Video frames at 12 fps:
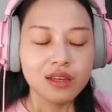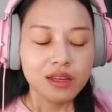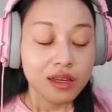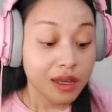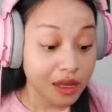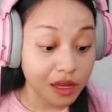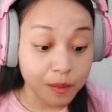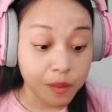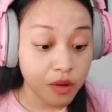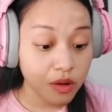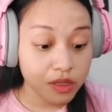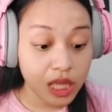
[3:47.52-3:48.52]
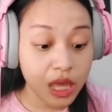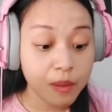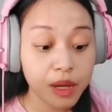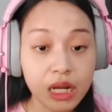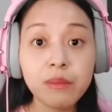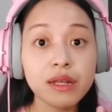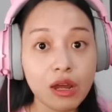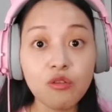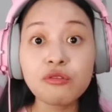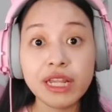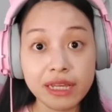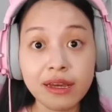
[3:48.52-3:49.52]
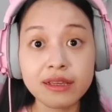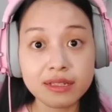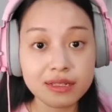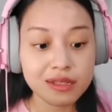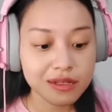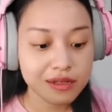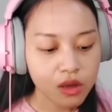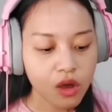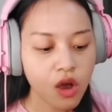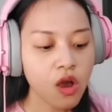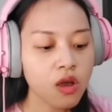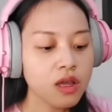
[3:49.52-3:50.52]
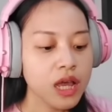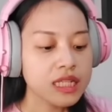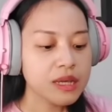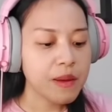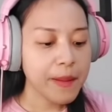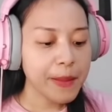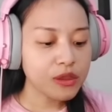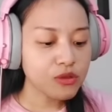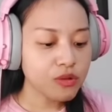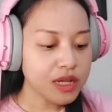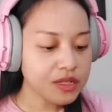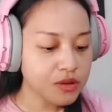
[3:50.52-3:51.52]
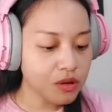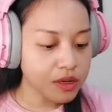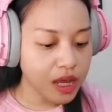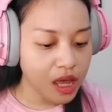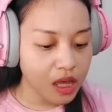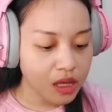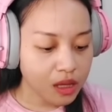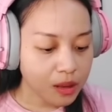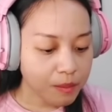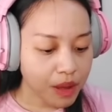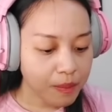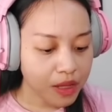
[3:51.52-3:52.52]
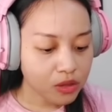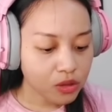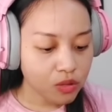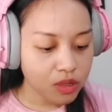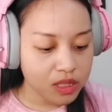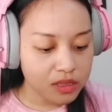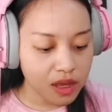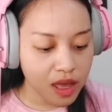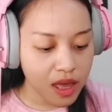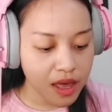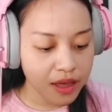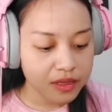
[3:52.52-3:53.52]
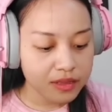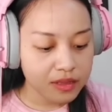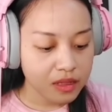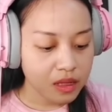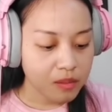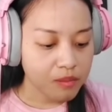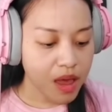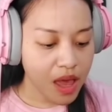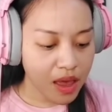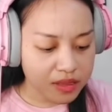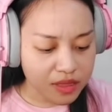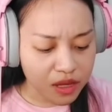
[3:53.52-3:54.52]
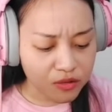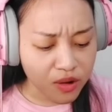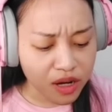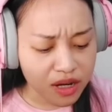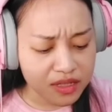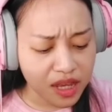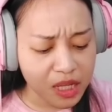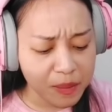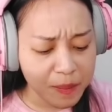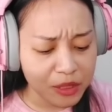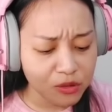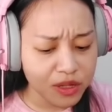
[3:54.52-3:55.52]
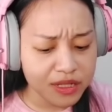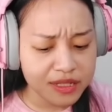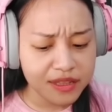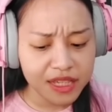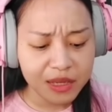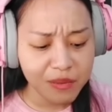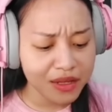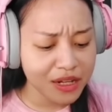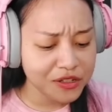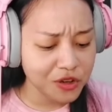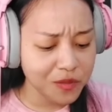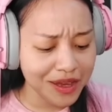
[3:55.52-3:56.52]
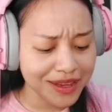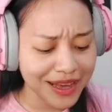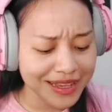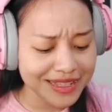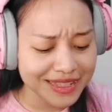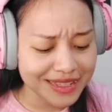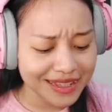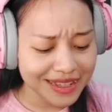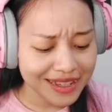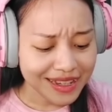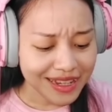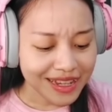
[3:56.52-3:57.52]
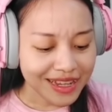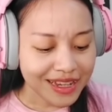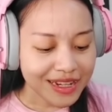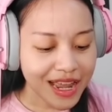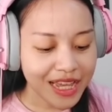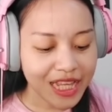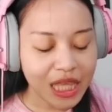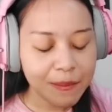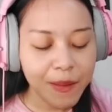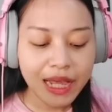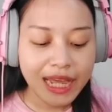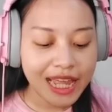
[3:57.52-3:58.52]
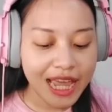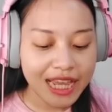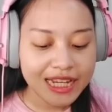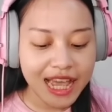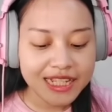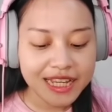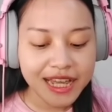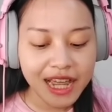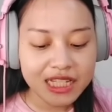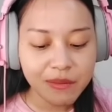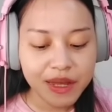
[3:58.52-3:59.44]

Hah, pokoknya barang-barang unik guys. Oh, sama papan tulis dong ya. Papan tulis guys Masa ruang kelas gak ada papan tulisnya? Gimana coba guys? Nah, kita pakai ya ini aja ya guys.